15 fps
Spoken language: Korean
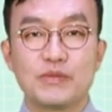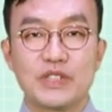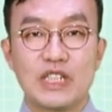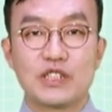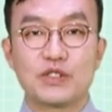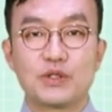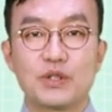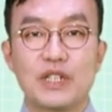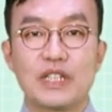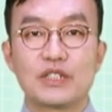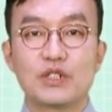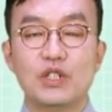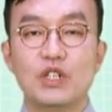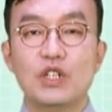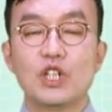문장
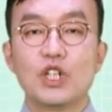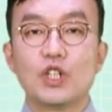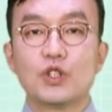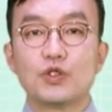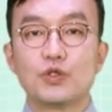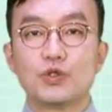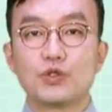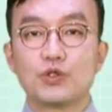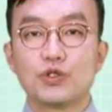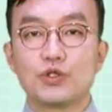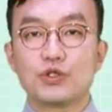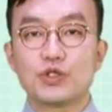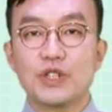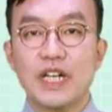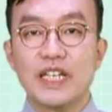구조겠죠?
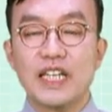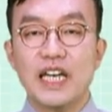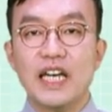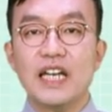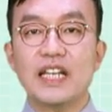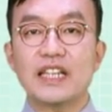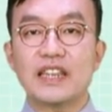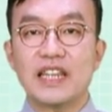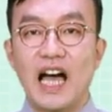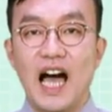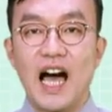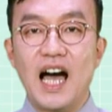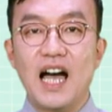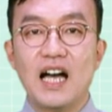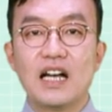누구누구에게
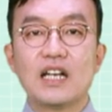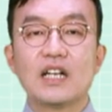나